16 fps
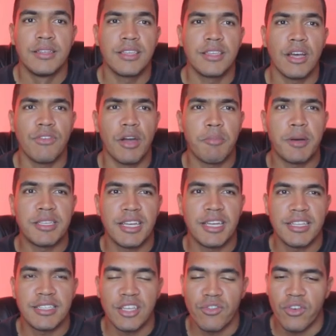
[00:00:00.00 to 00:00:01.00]
Salve
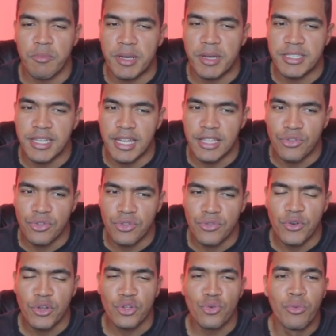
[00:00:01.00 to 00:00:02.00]
rapaziada, salve rapaziada, digo de
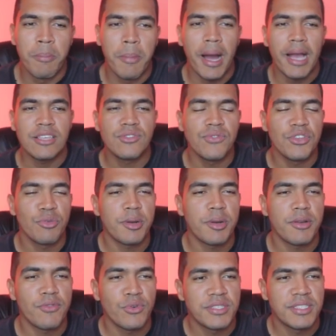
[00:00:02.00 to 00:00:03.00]
volta com mais um vídeo
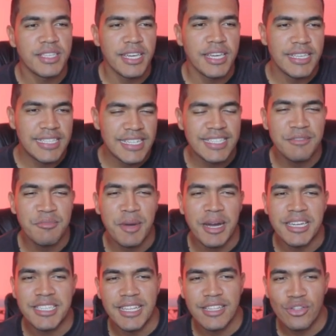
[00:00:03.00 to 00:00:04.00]
para vocês. Antes de
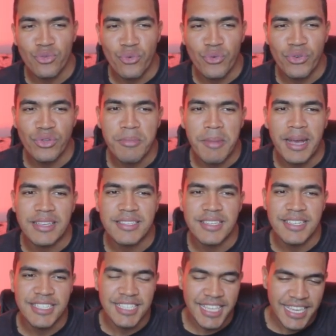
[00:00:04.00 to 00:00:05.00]
mais nada, no vídeo de mais
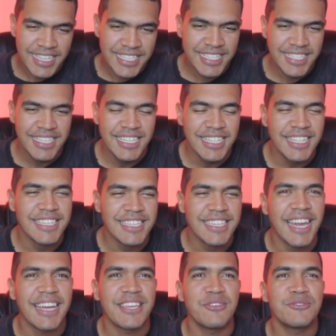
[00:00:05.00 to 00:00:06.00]
cedo, esqueci de
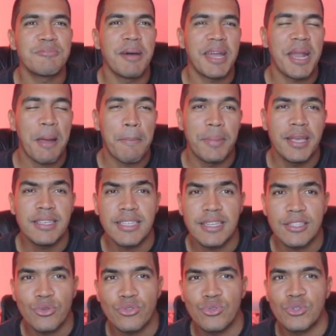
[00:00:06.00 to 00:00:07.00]
deixar aqui os parabéns a
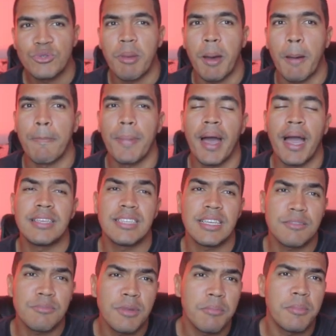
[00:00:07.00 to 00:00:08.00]
todos os papais,
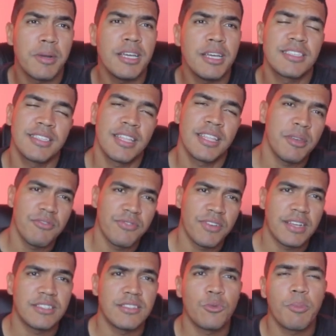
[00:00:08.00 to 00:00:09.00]
as mamães que também
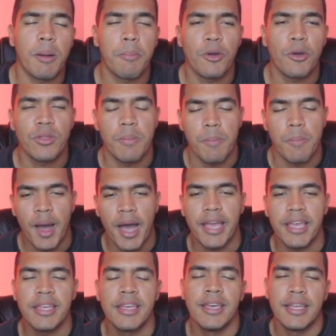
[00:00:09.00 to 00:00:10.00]
fazem o papel de
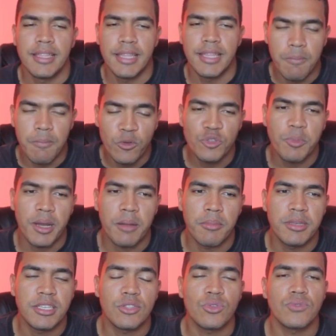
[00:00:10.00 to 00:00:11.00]
pai, né? Muitos
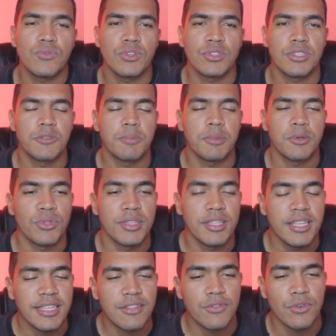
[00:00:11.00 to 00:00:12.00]
parabéns a todos vocês pelo
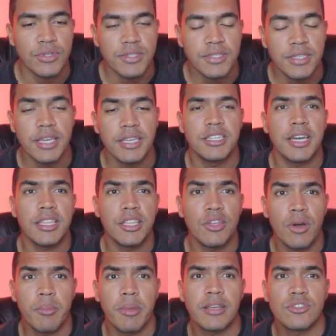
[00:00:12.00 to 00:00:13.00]
dia de vocês. Já dei
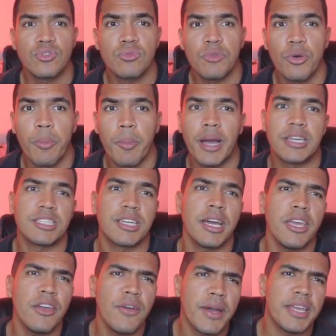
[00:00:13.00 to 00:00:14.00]
um abraço no meu pai,
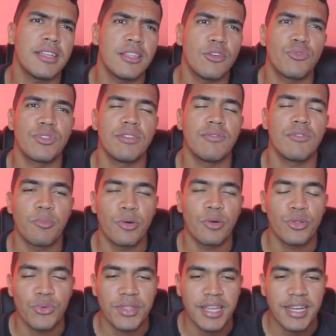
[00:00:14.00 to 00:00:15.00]
já eu ainda não tive a
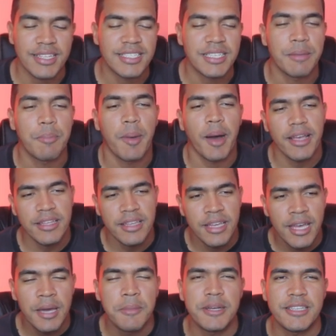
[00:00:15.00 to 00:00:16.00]
oportunidade de ser pai,
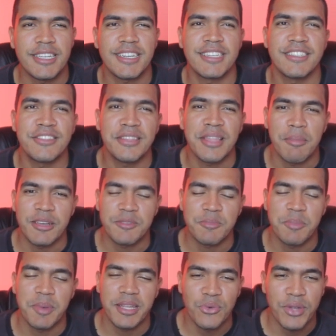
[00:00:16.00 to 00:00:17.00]
mas acredito estar tá mais
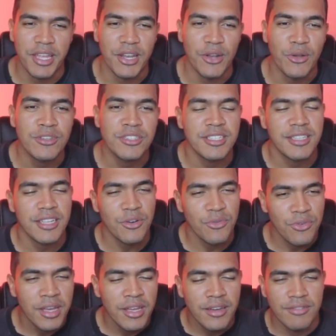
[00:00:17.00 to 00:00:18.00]
perto do que longe,
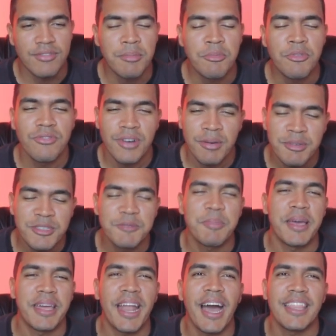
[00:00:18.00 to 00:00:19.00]
então vamos, vamos
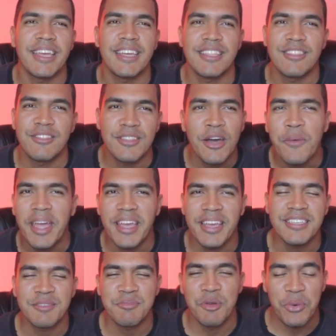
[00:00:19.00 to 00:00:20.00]
esperar, né? Não é
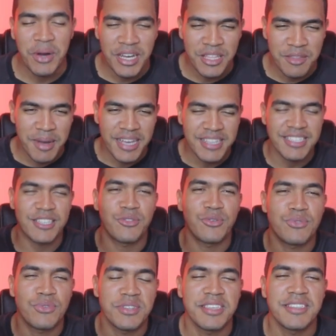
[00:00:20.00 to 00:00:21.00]
esse meu ano, mas a
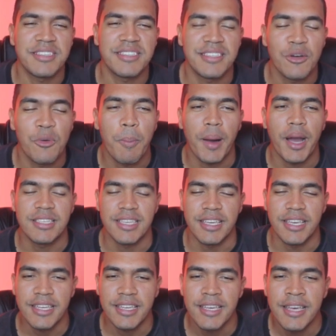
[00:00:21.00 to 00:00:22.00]
todos vocês que são pais
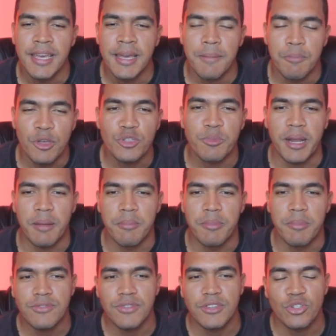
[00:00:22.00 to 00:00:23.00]
aí, meus
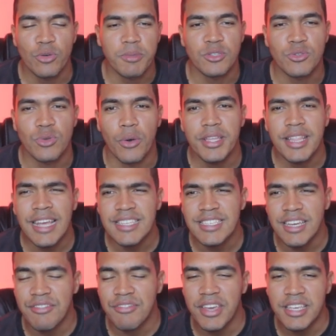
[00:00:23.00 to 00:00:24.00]
parabéns, fechou, pessoal? E
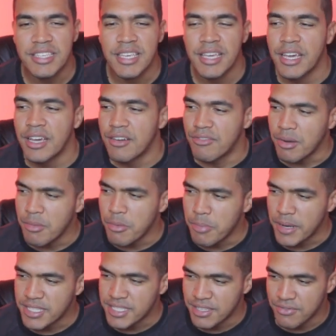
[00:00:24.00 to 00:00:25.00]
dessa vez, vamos
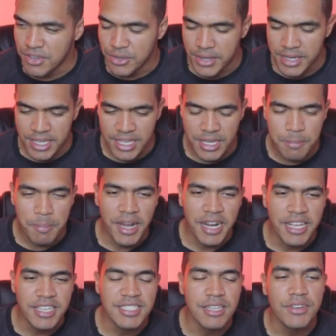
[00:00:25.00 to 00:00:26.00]
para esse vídeo aqui que
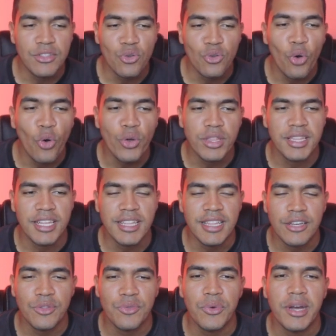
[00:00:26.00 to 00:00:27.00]
parece estar tá virando
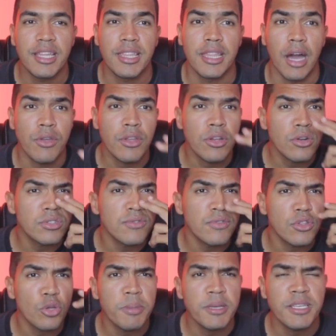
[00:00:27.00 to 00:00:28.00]
rotina aqui no canal. Inclusive
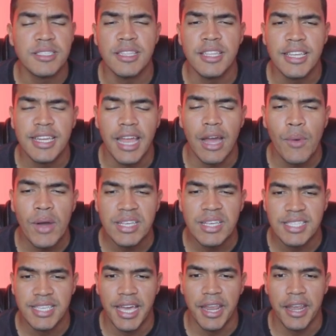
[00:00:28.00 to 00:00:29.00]
eu tô pensando em criar uma
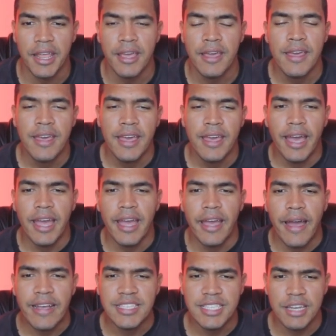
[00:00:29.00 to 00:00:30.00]
série, né?
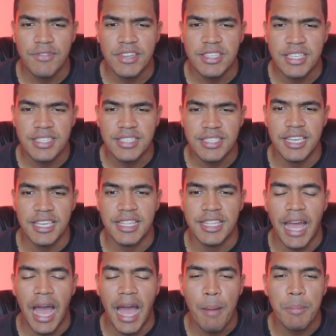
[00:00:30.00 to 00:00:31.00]
É, a série série vai ser a
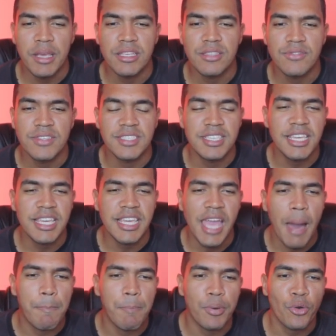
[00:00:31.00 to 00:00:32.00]
seguinte: a Men's Physique
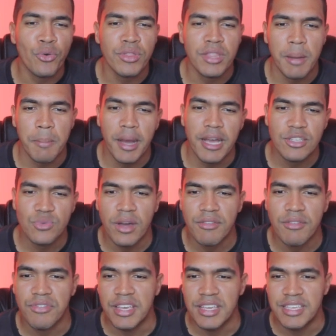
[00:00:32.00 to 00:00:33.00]
apronta mais
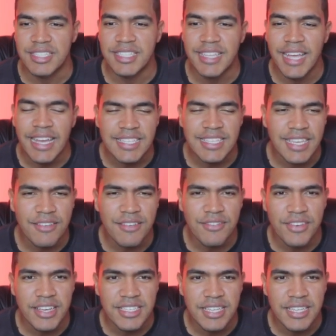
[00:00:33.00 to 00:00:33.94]
uma vez. Dessa vez,